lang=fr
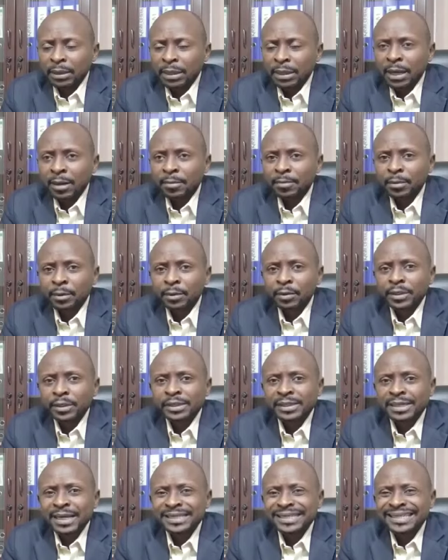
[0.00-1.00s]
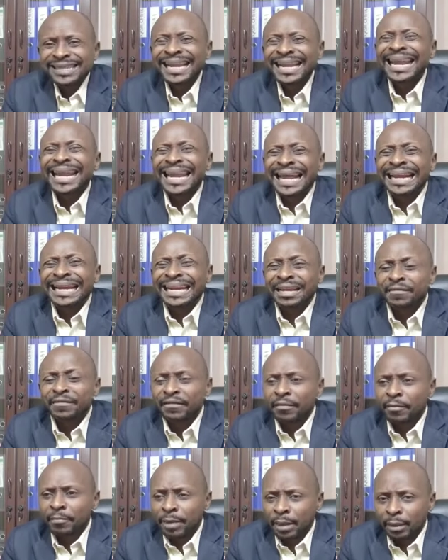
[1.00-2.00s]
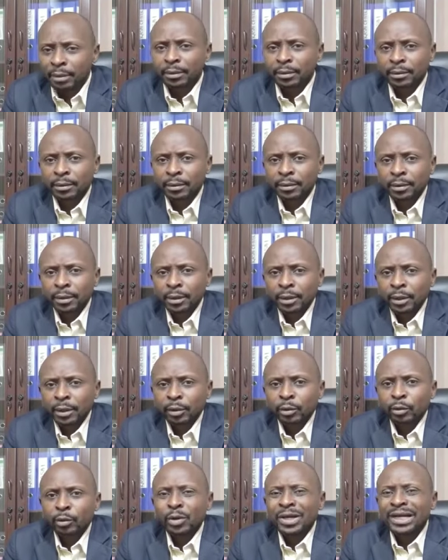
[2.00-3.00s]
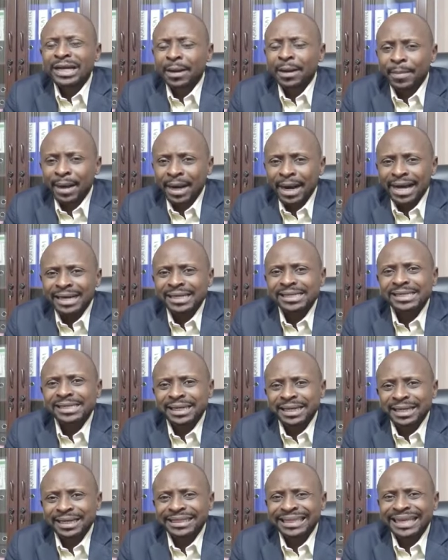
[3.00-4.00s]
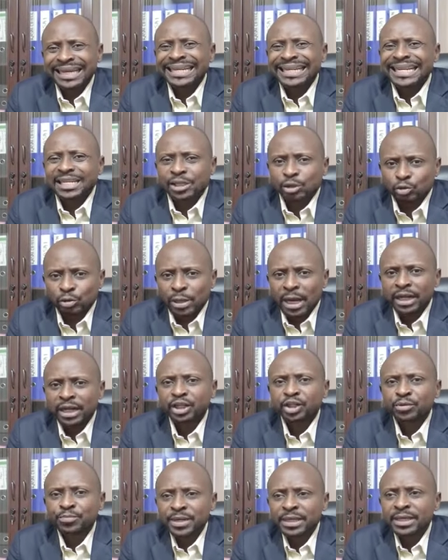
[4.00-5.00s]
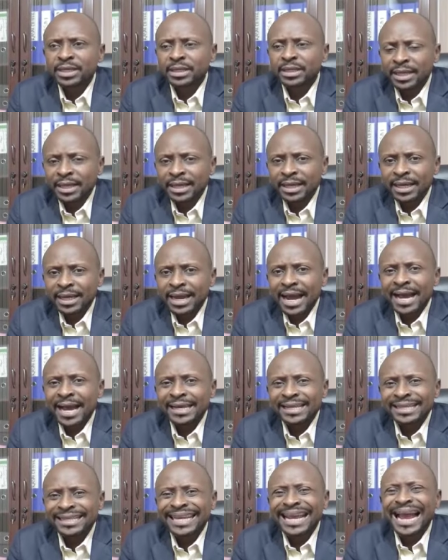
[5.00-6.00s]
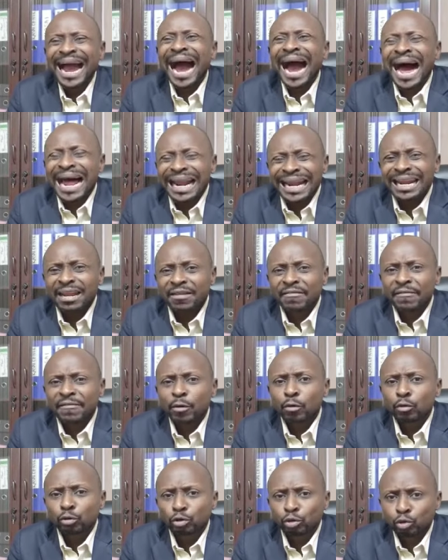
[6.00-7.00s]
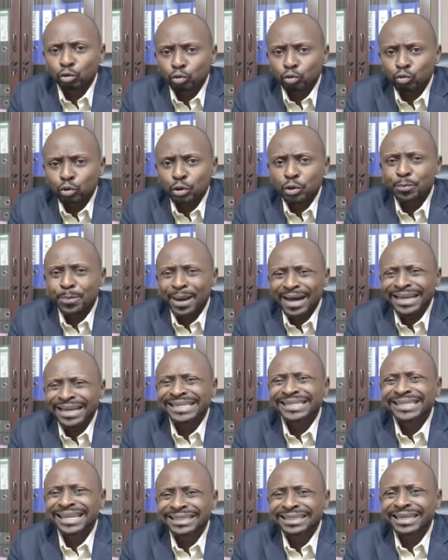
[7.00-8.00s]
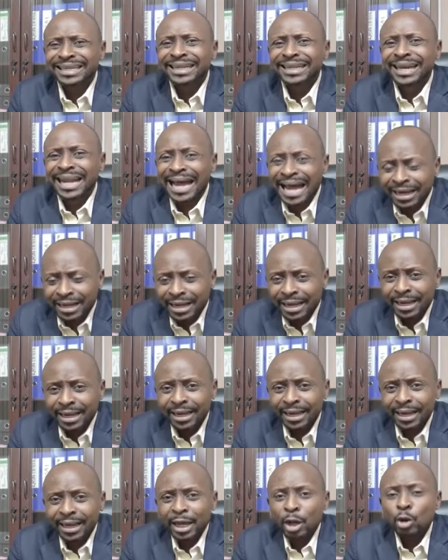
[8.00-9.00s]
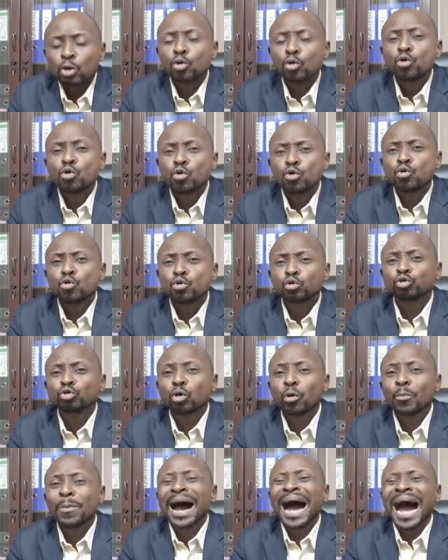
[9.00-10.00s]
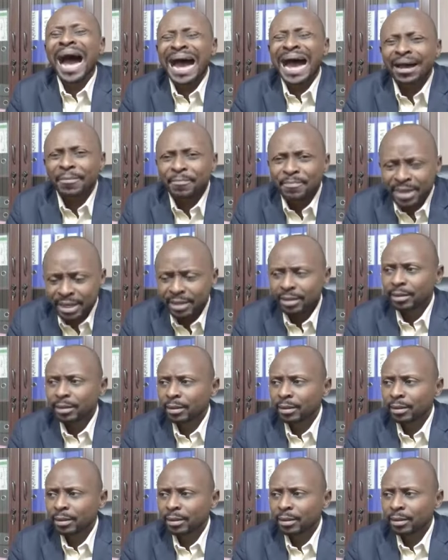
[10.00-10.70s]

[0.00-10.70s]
Madame, il s'agit de l'enlèvement. Le camarade secrétaire national Jimmy Kitenge a été enlevé aujourd'hui par les agents de l'ARNER lourdement armés.